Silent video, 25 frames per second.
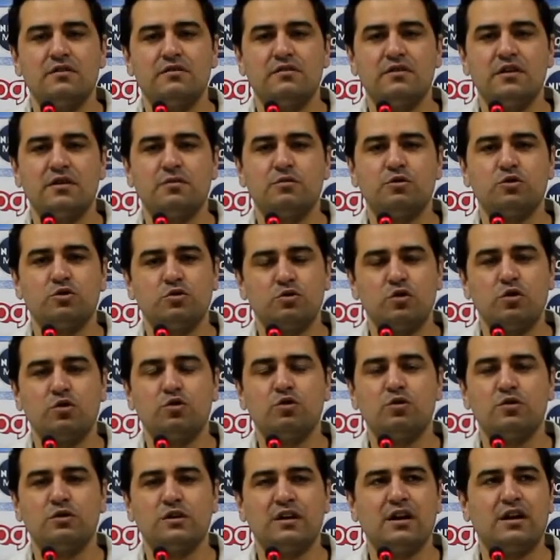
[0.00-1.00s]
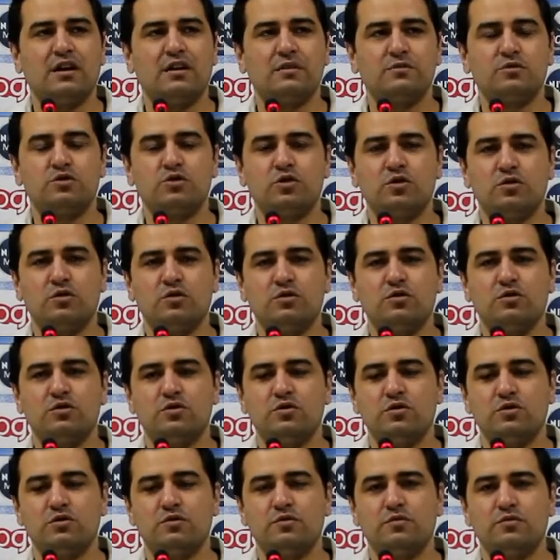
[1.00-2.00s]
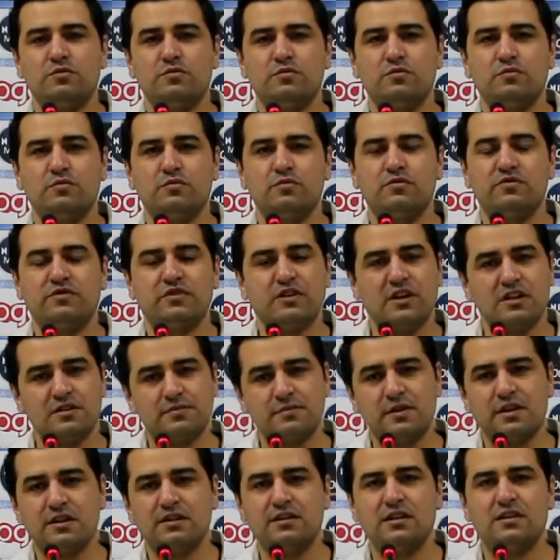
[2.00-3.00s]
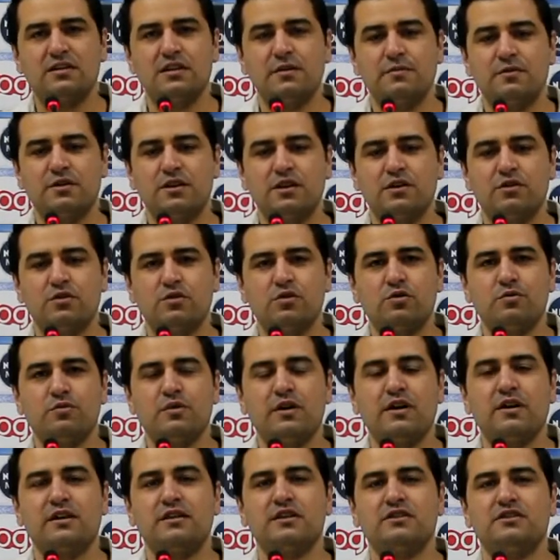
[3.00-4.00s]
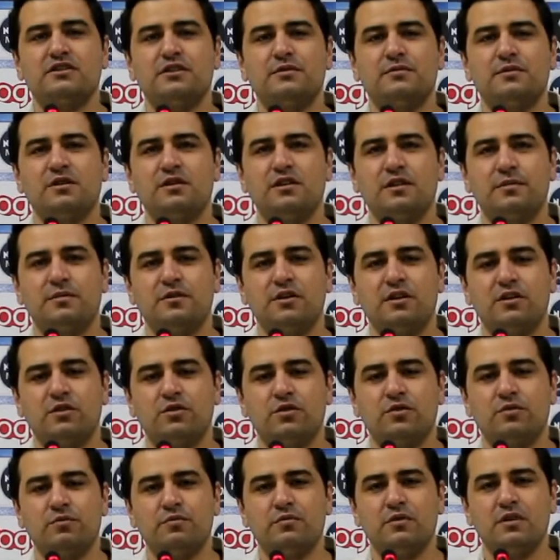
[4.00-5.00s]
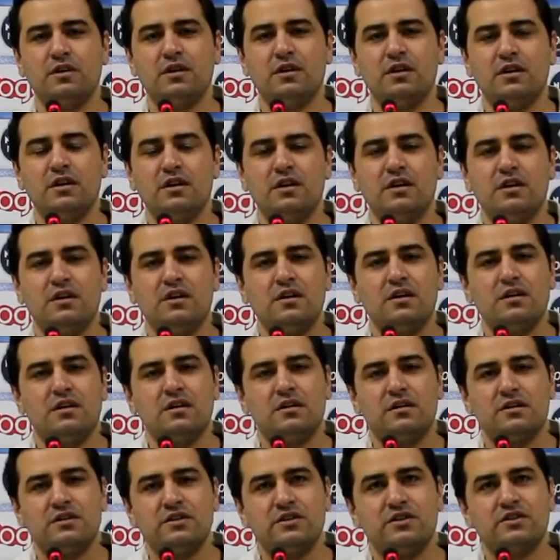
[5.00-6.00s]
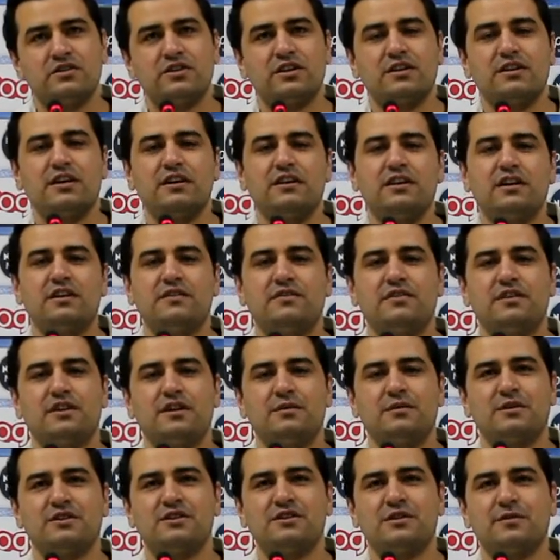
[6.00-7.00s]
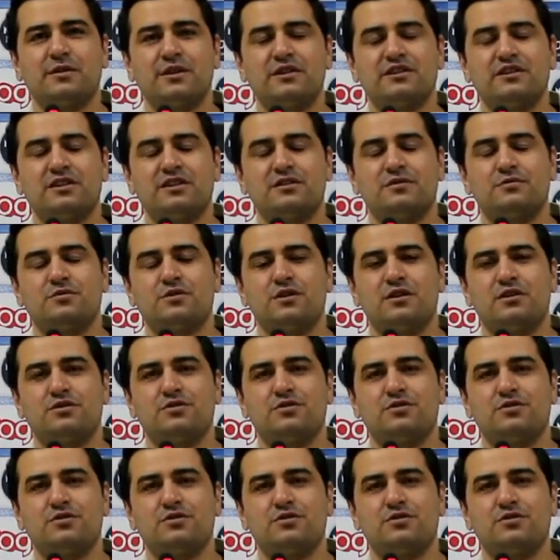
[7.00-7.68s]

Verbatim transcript: ve bunun ödülünü de almış olduk. Finans Bank'ı da tebrik ediyorum. Arkadaşlarımı da tebrik ediyorum. İnşallah yarı final maçına bakacağız bundan